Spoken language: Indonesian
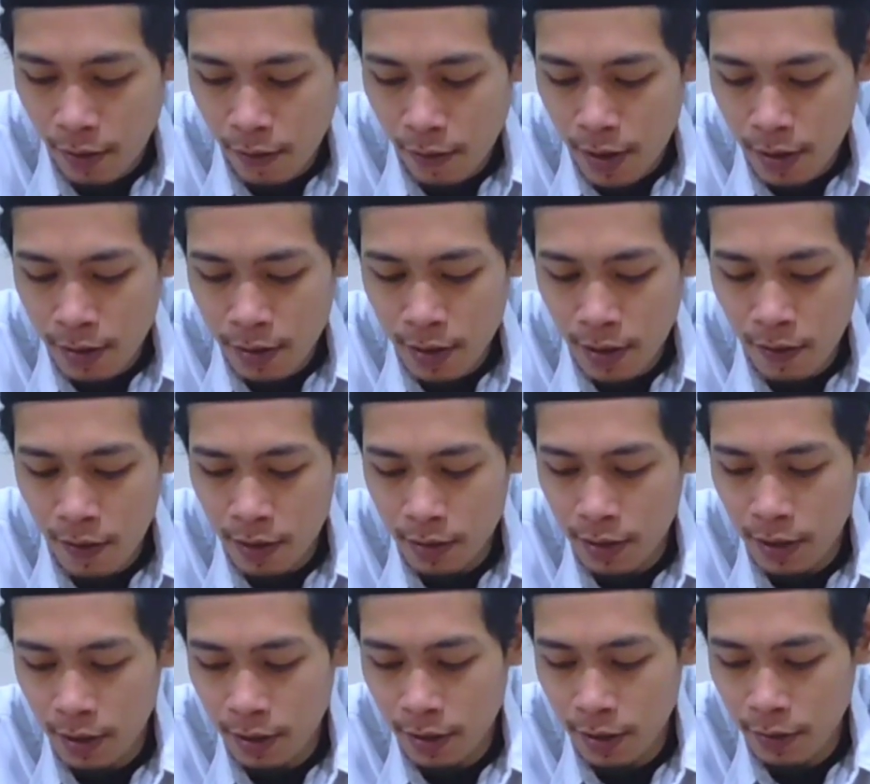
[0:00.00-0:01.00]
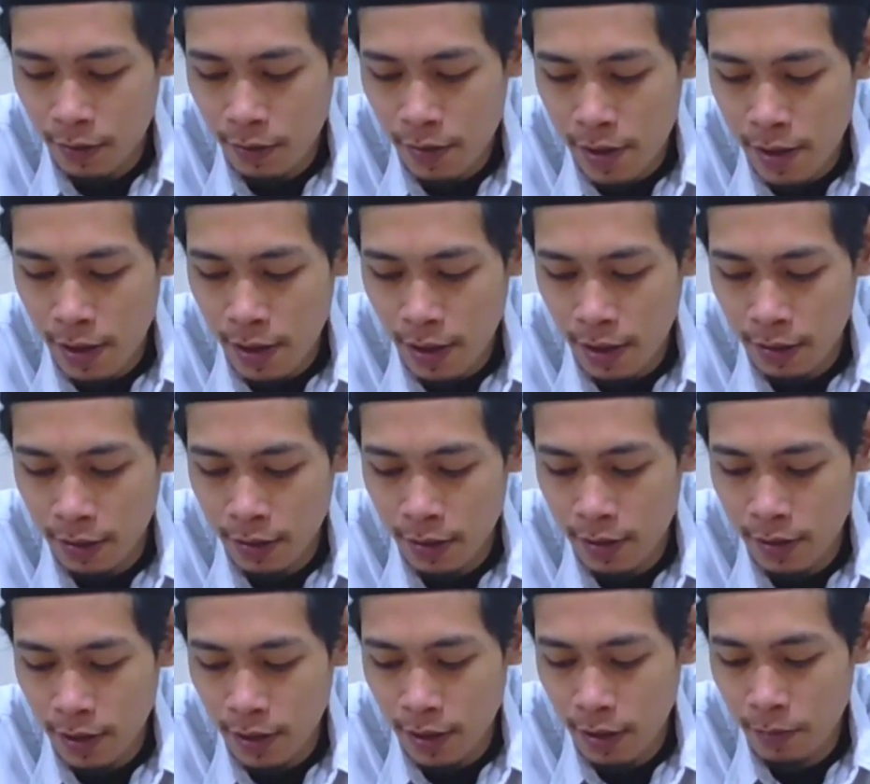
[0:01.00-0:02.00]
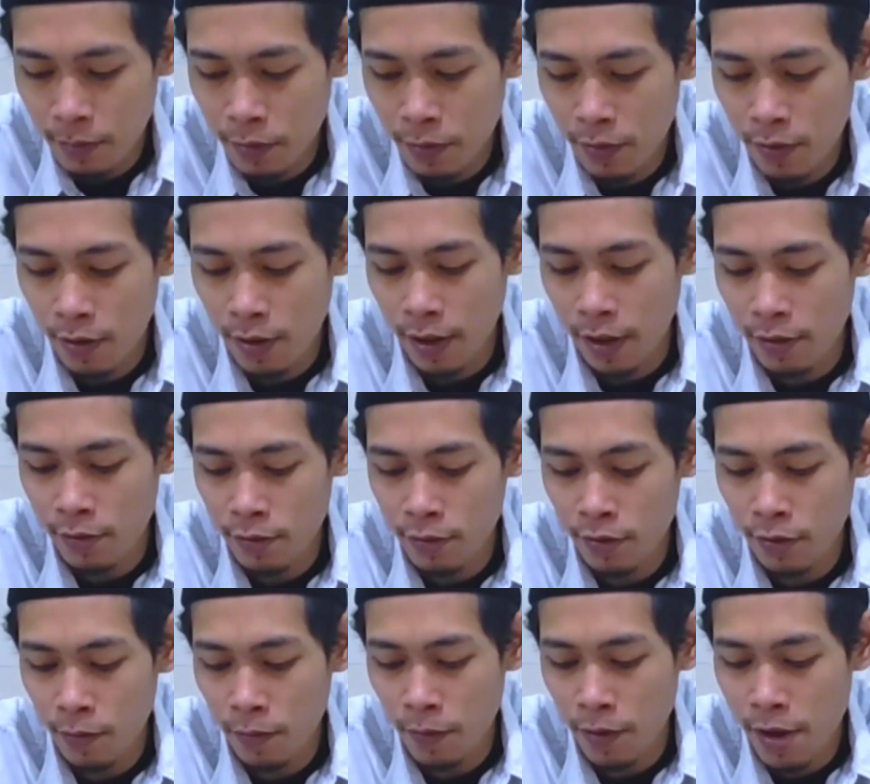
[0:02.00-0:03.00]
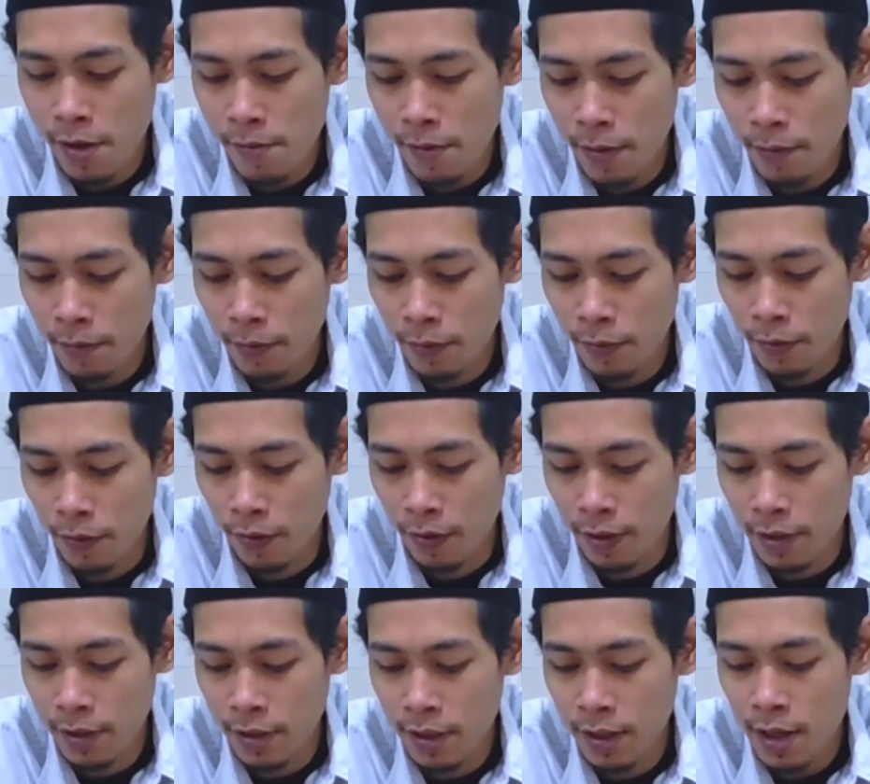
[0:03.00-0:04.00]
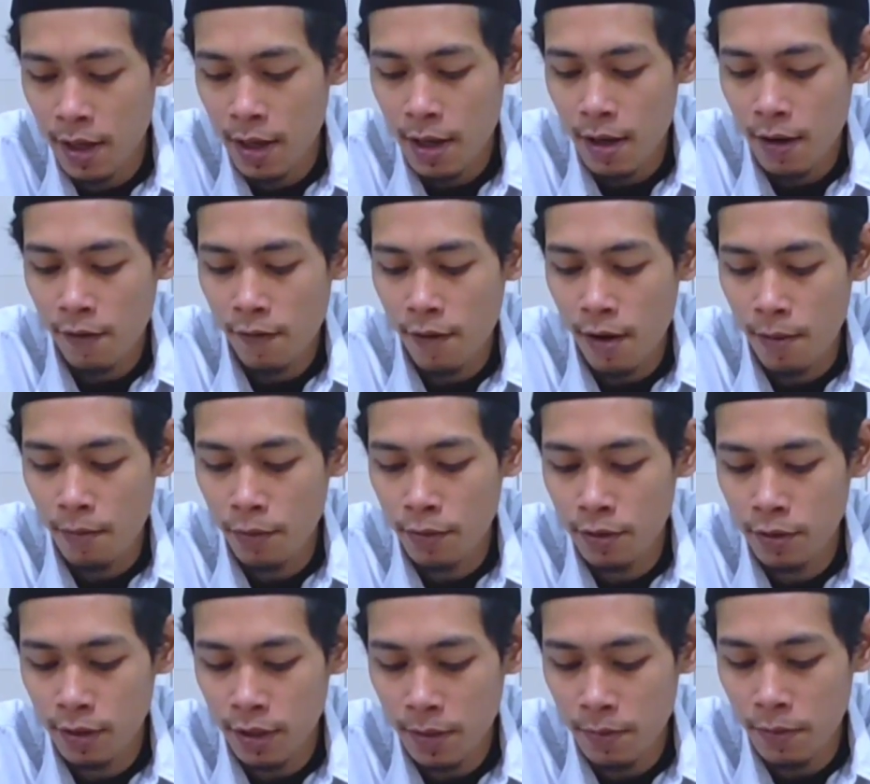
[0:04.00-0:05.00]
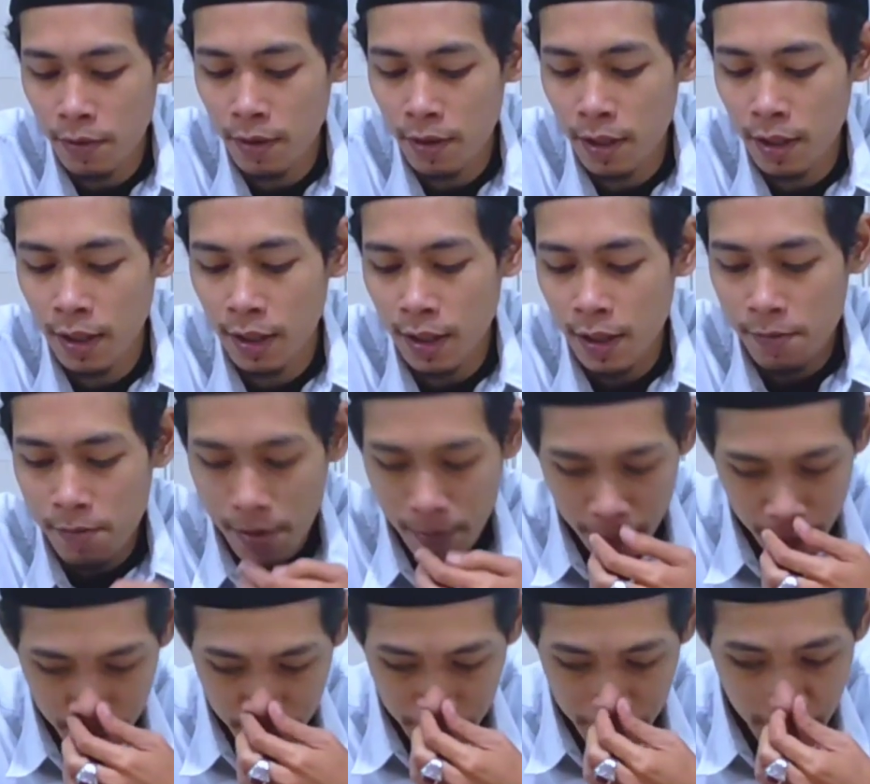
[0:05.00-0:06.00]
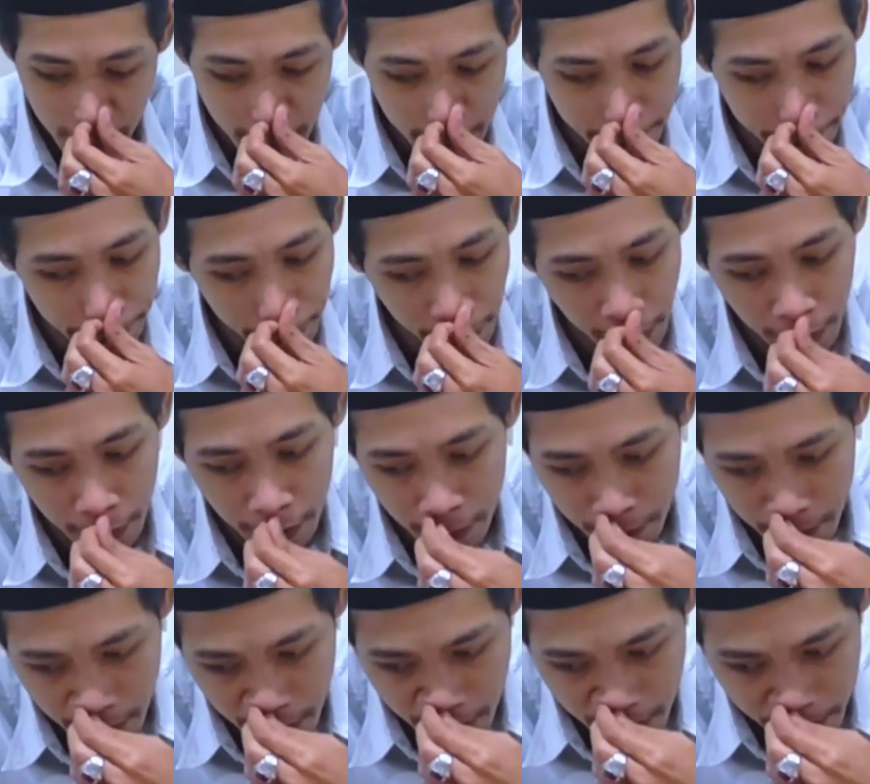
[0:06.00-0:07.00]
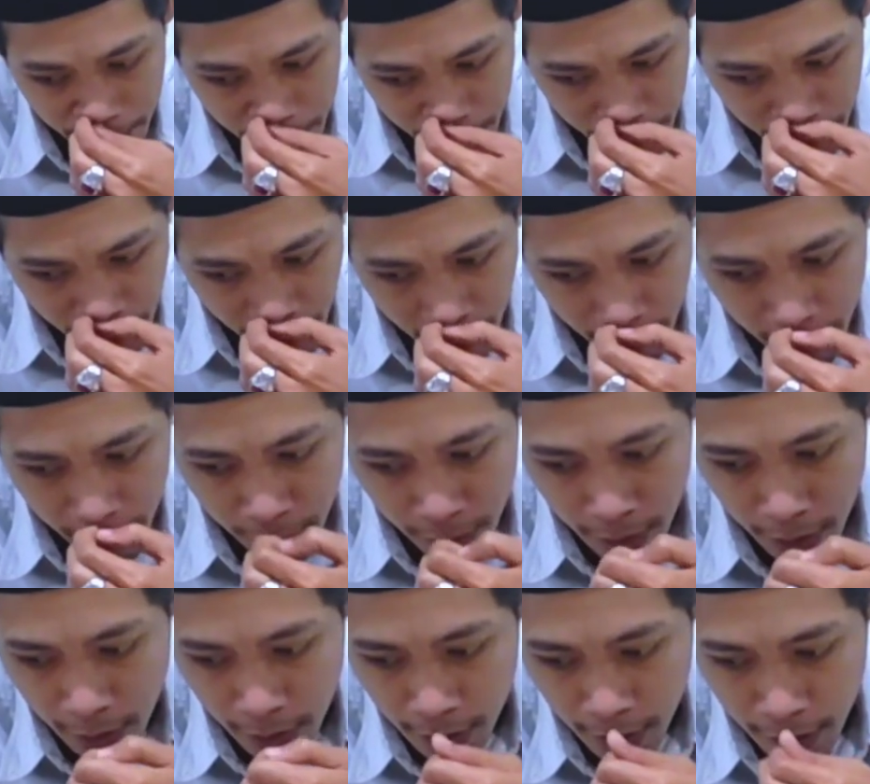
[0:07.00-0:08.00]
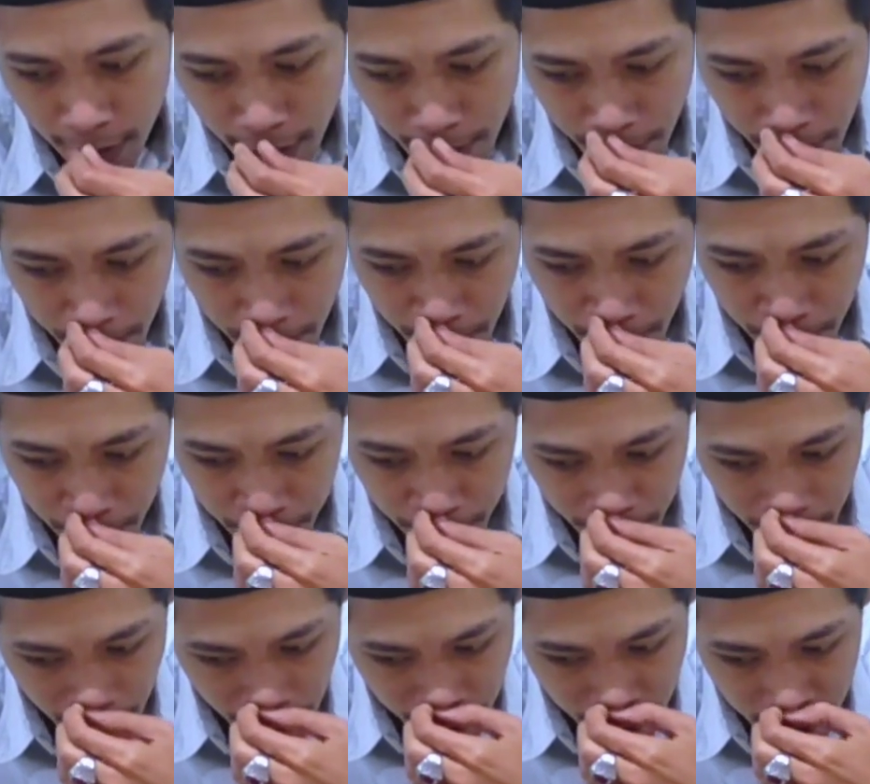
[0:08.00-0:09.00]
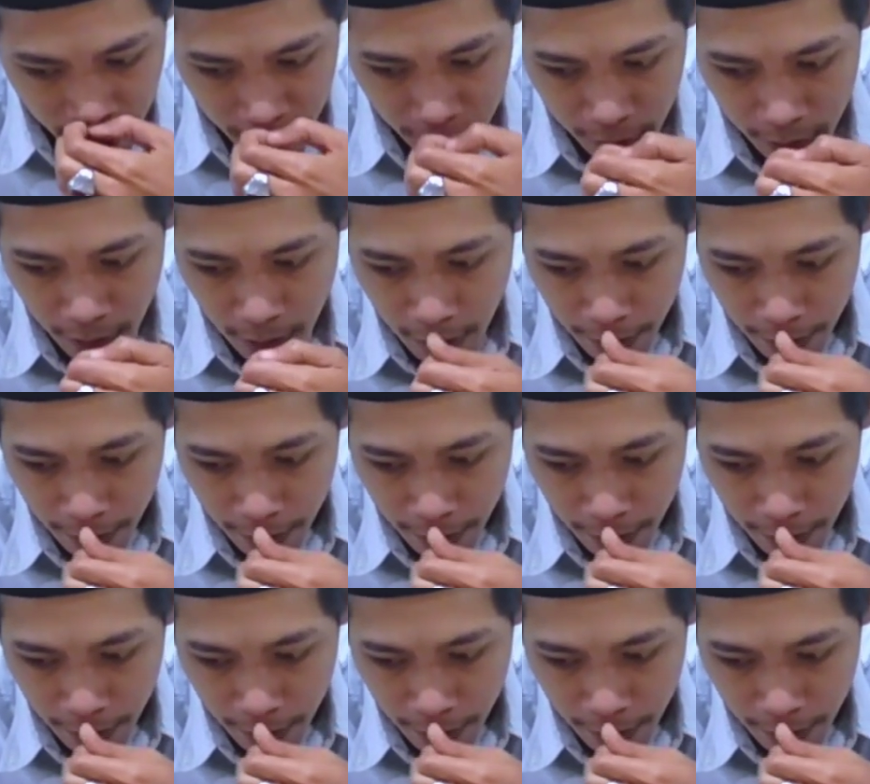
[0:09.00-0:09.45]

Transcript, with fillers: Rawang ngriwayatake hu ing hadis Al Bukhari sapa Imam Bukhari wa Muslimun lan Imam Muslim wa Abu Dawud lan Imam Abu Dawud